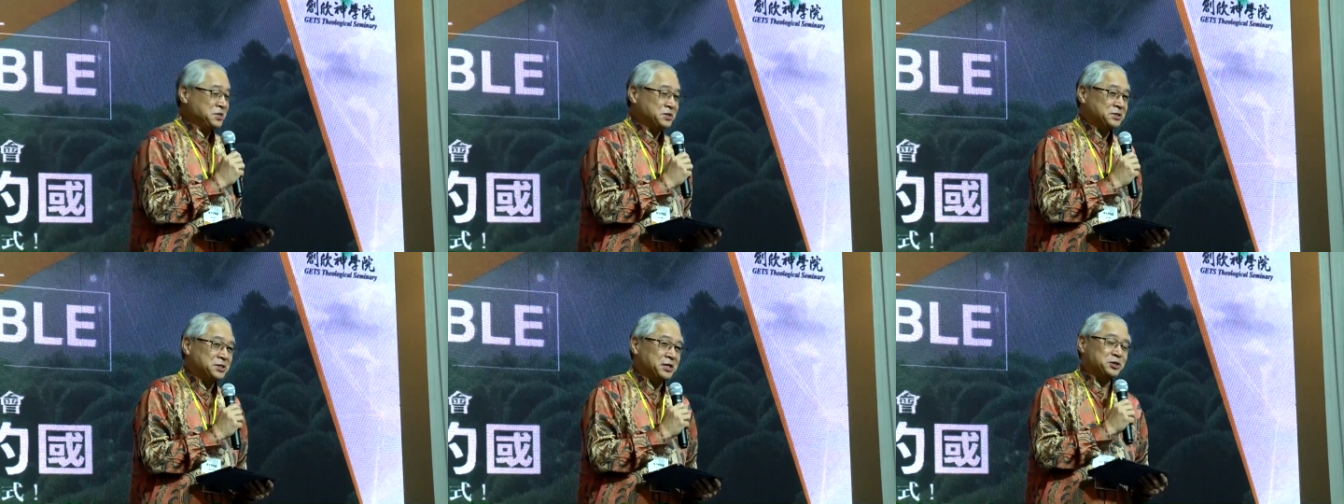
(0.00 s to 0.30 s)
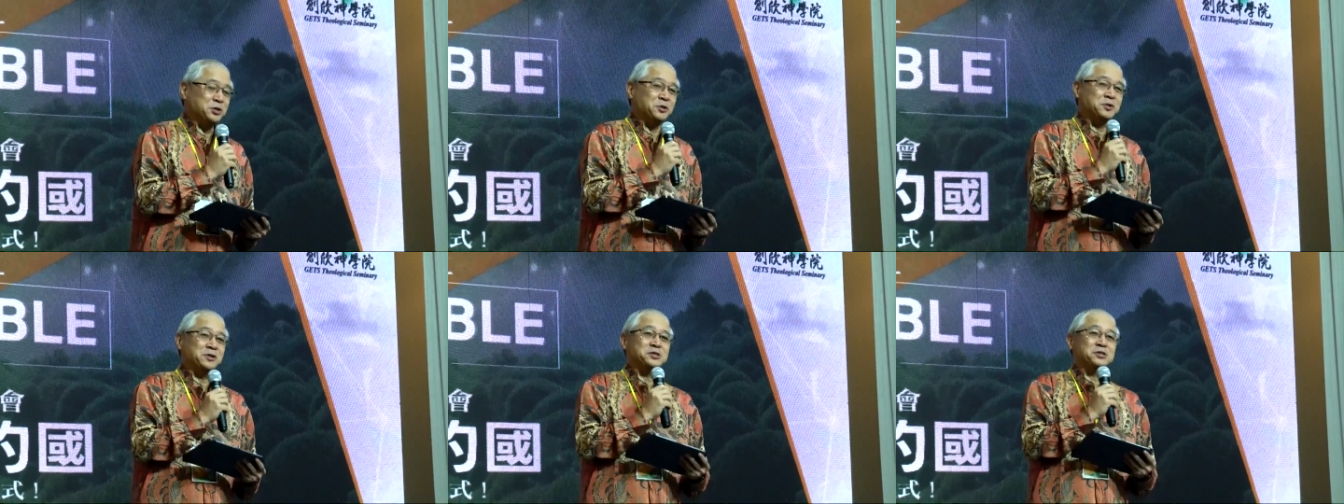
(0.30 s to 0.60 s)
在
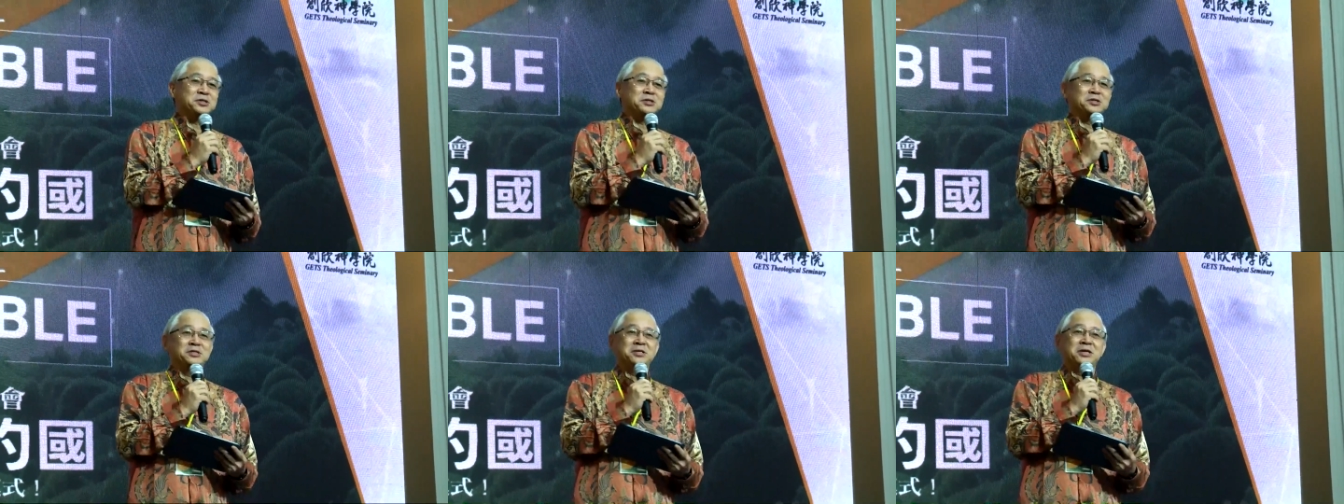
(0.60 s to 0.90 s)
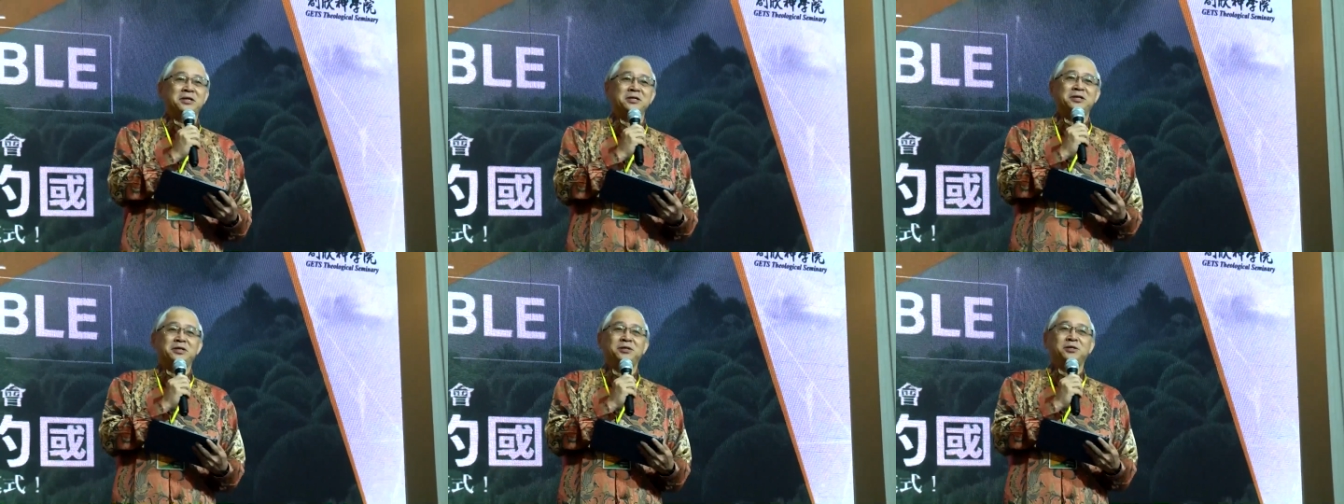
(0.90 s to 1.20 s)
这段时间
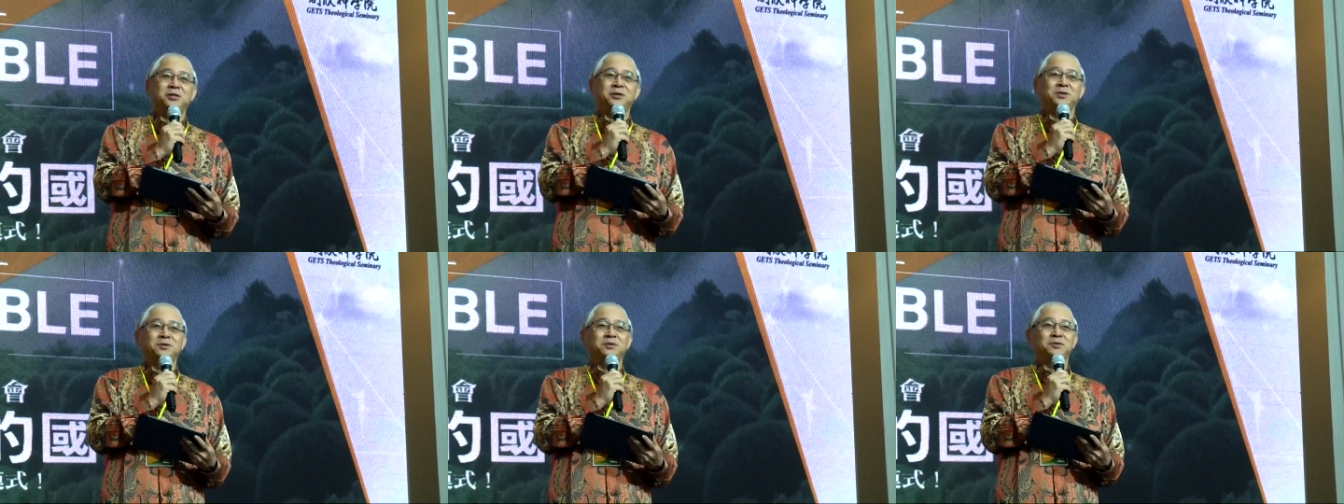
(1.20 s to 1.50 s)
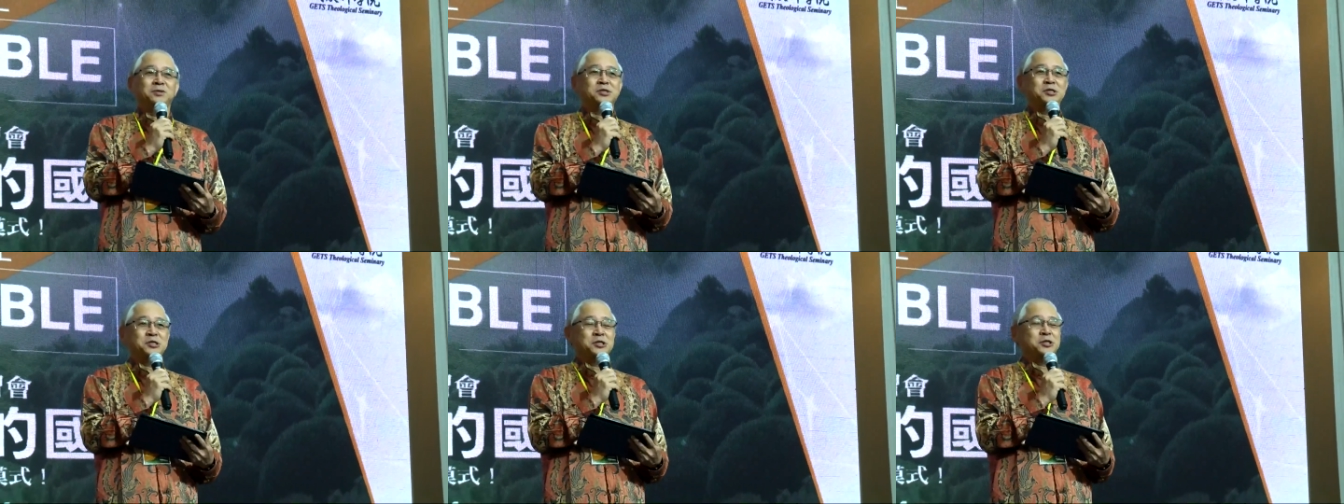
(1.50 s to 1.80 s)
里头，
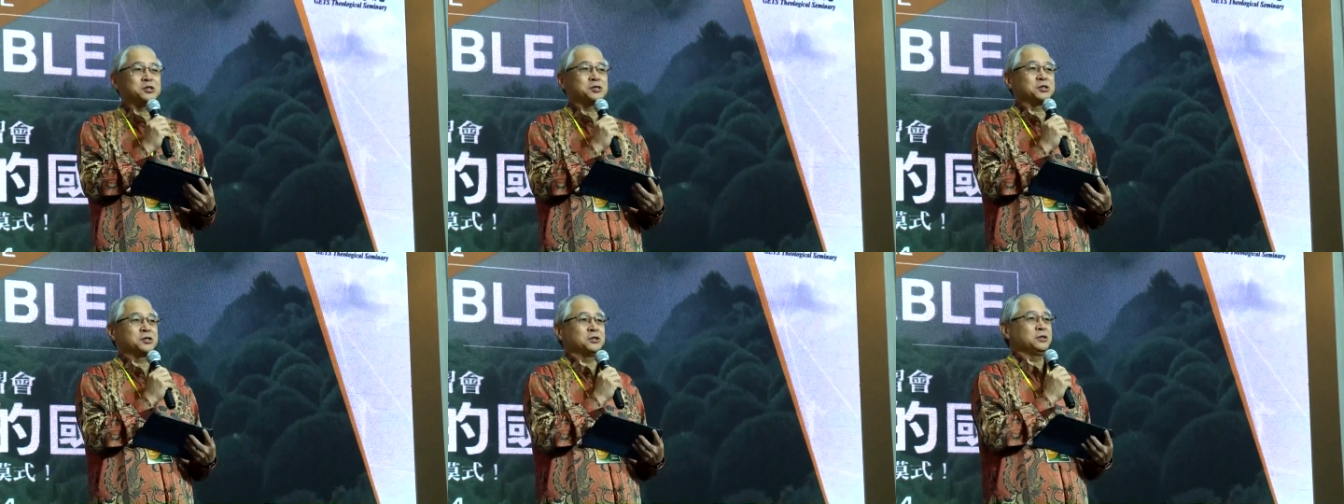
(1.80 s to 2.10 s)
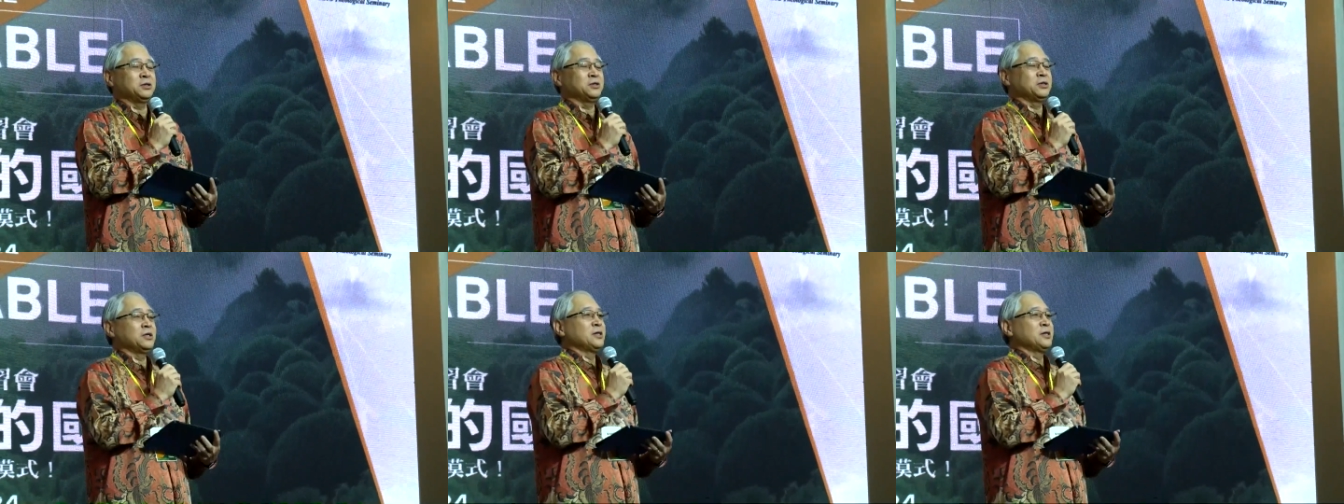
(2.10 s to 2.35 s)
其实。